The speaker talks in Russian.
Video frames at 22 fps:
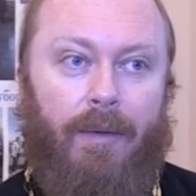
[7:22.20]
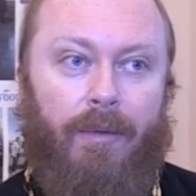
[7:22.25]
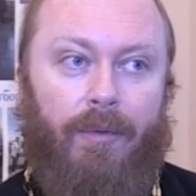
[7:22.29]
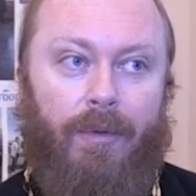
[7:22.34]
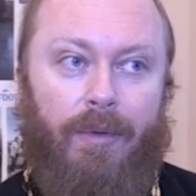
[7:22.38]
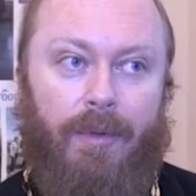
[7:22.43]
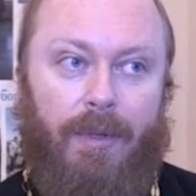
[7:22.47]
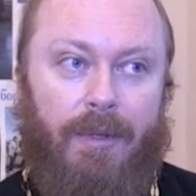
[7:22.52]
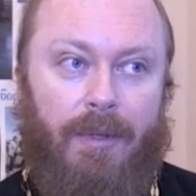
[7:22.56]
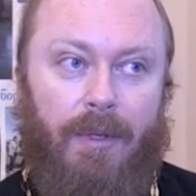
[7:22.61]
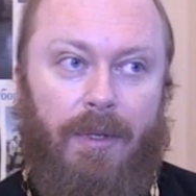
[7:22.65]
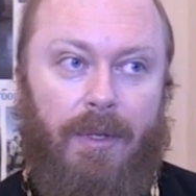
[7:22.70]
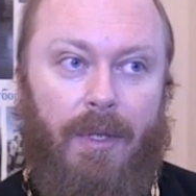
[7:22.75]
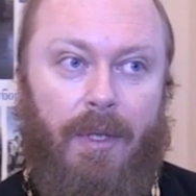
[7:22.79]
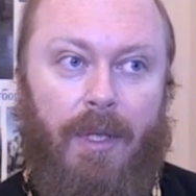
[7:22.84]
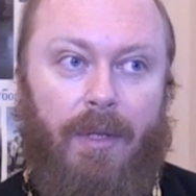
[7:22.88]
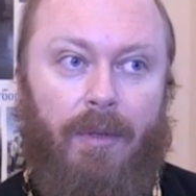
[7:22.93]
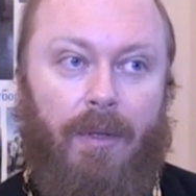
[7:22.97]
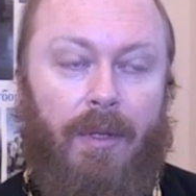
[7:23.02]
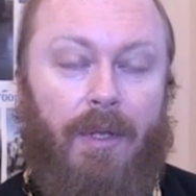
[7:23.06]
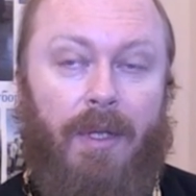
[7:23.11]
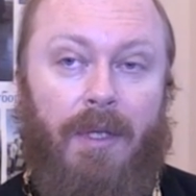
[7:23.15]
Вот, к
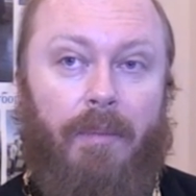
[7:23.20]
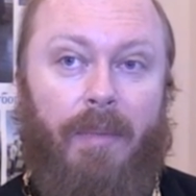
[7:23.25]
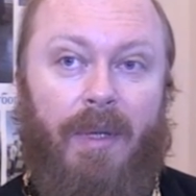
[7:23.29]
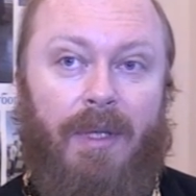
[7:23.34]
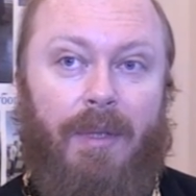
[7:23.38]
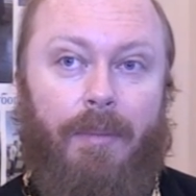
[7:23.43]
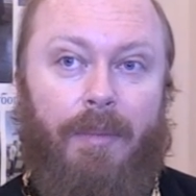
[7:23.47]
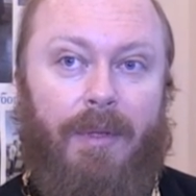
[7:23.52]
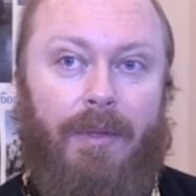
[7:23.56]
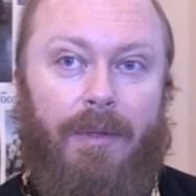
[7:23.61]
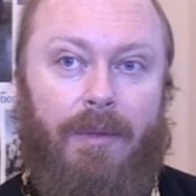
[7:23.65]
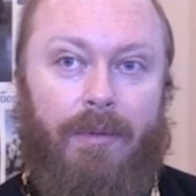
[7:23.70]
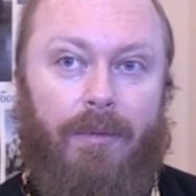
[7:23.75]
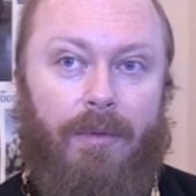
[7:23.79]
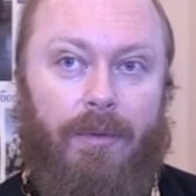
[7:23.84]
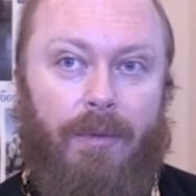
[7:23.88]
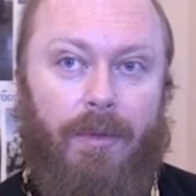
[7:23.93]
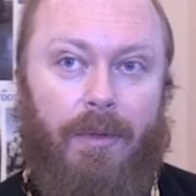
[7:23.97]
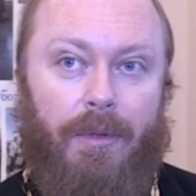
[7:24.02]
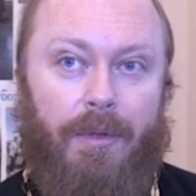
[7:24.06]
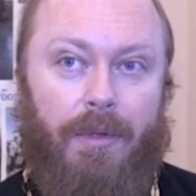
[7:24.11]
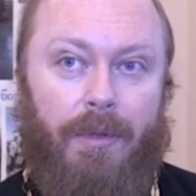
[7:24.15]
сожалению, они не
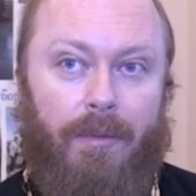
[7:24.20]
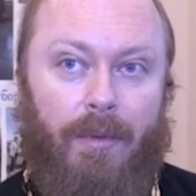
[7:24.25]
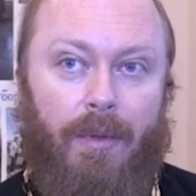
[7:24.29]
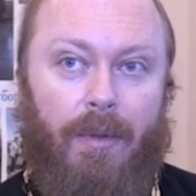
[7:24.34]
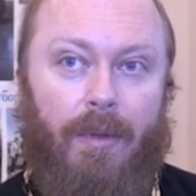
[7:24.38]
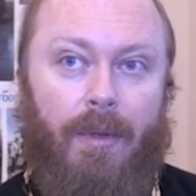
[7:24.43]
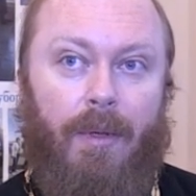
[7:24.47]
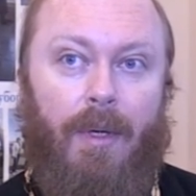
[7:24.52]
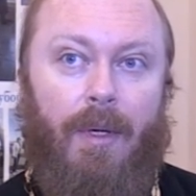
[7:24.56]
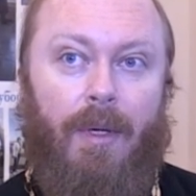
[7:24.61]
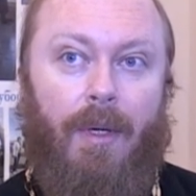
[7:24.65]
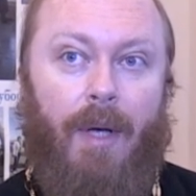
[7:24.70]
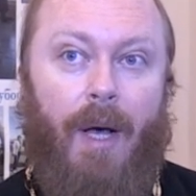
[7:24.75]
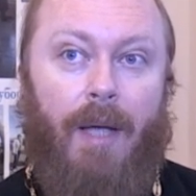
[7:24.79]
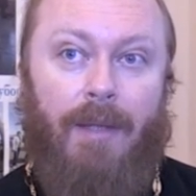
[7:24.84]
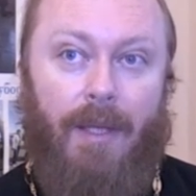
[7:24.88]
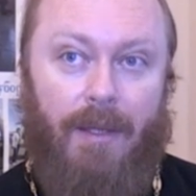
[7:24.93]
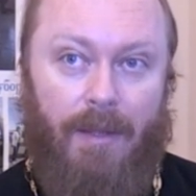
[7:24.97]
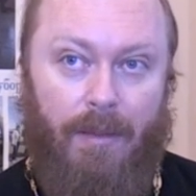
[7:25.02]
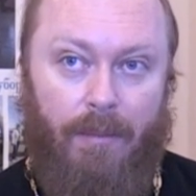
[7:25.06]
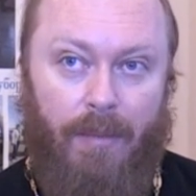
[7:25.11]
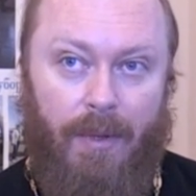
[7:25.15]
подписывают ничего, а
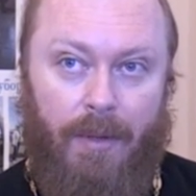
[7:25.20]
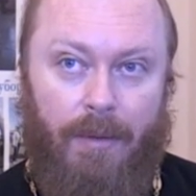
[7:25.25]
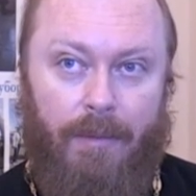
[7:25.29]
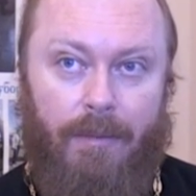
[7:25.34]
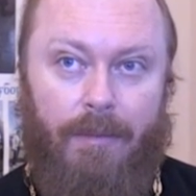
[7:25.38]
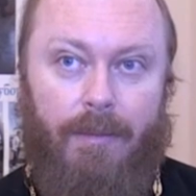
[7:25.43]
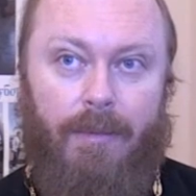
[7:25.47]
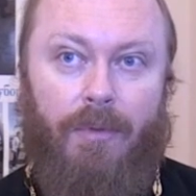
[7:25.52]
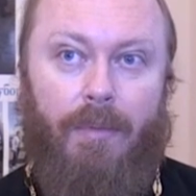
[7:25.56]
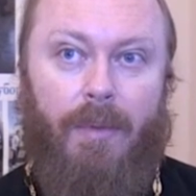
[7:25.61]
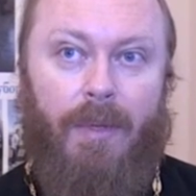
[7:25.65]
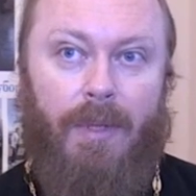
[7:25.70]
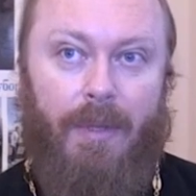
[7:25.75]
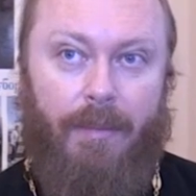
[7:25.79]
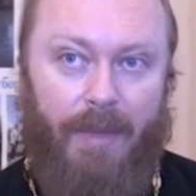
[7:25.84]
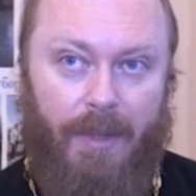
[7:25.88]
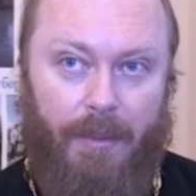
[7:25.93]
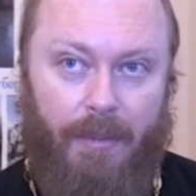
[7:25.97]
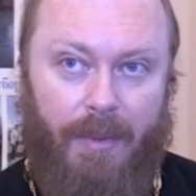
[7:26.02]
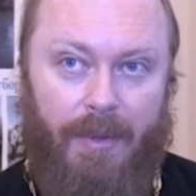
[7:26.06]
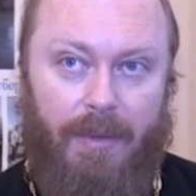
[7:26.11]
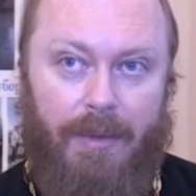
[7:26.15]
надо бы, чтобы они
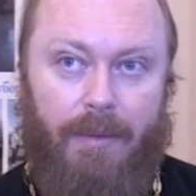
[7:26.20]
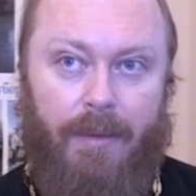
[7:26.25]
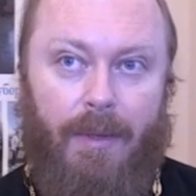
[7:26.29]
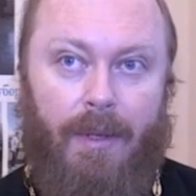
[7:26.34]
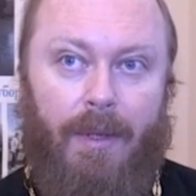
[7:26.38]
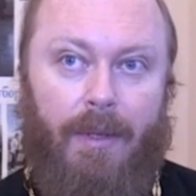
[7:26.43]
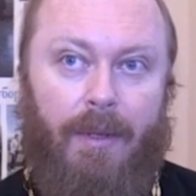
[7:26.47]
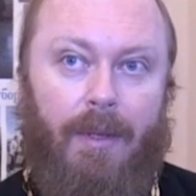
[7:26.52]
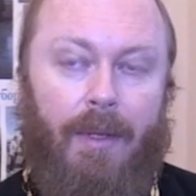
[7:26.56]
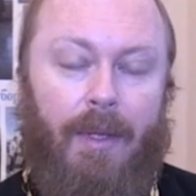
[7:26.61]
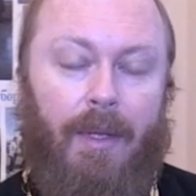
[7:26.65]
подписывали.